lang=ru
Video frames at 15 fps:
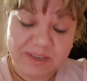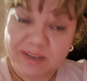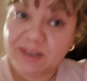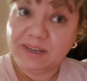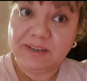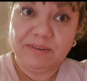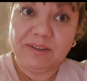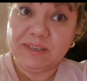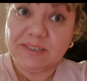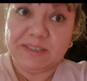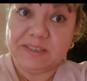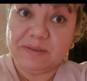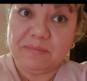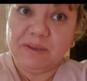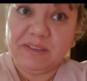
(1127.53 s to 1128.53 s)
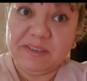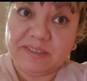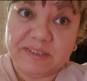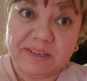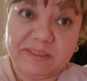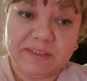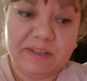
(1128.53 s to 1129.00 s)
Как говорится, семейный
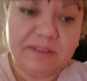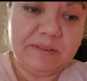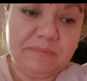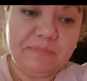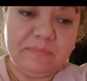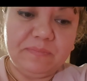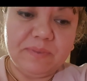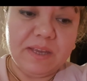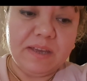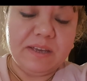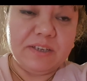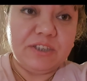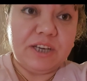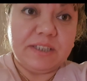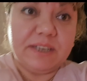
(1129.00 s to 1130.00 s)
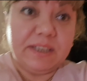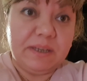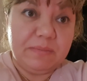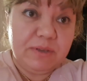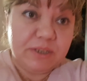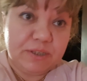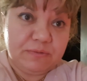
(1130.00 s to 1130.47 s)
скандал. Сейчас
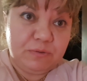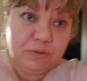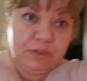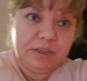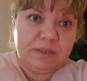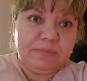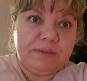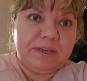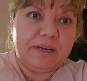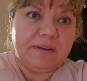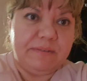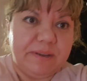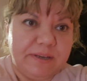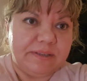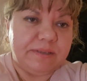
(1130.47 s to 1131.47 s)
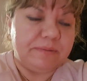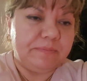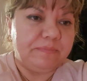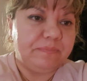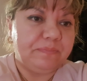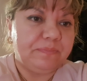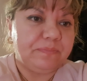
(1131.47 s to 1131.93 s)
Адам мне звонит и мне говорит,
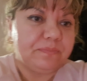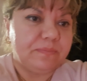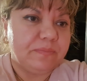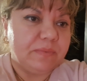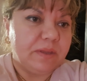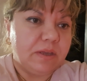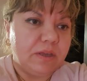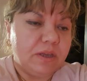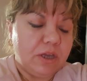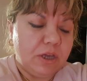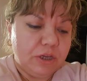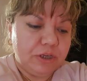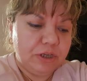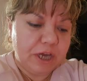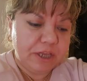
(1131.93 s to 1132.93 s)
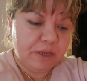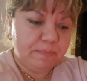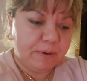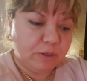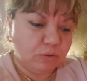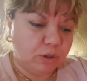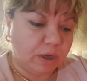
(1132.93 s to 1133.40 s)
я не
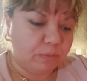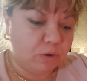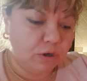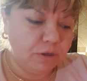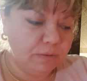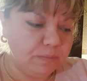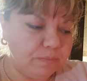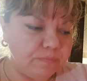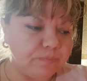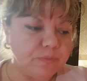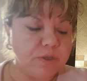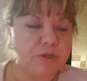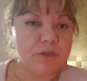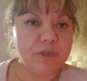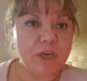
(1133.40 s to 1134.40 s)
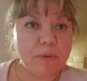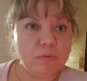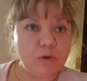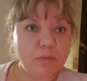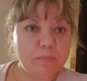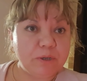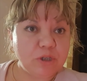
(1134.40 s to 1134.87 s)
пойду домой. Я ему
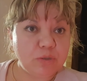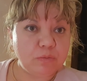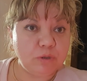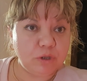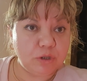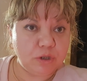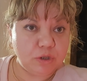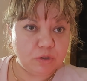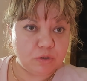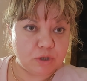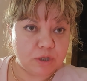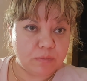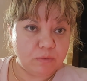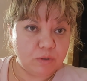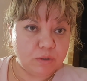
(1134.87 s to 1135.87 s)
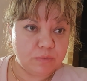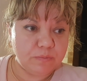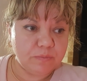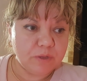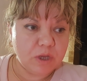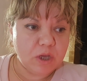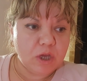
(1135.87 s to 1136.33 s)
говорю, почему ты не идешь домой?
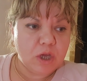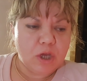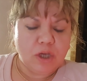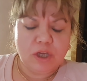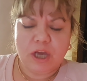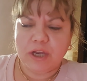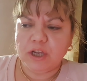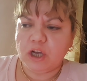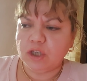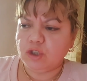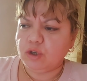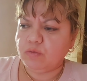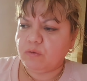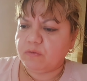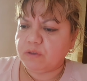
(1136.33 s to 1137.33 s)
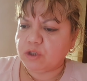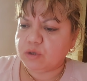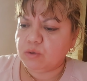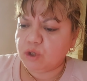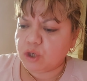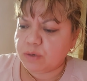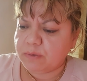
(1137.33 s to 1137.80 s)
Я не хочу его
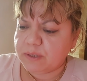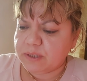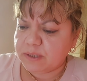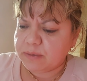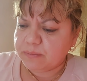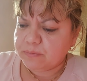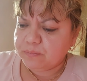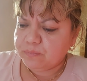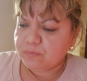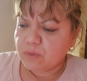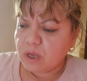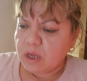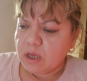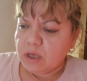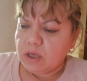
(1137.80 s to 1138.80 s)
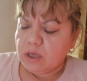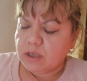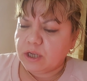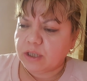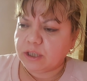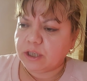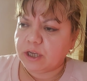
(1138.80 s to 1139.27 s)
выслушивать.
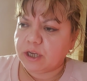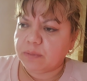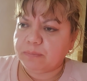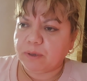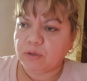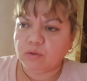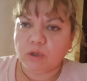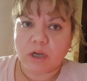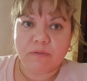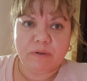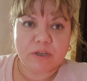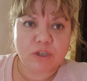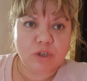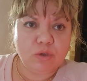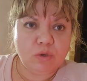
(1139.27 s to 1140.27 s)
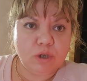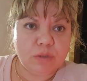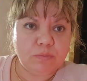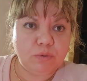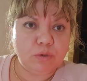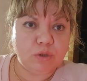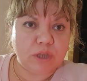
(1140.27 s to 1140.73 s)
Я тогда, говорит, пойду на квартиру,
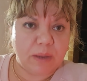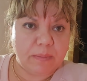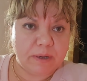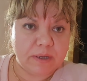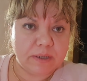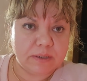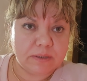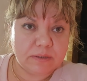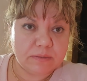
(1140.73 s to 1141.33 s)
говорит, буду там, а, говорит.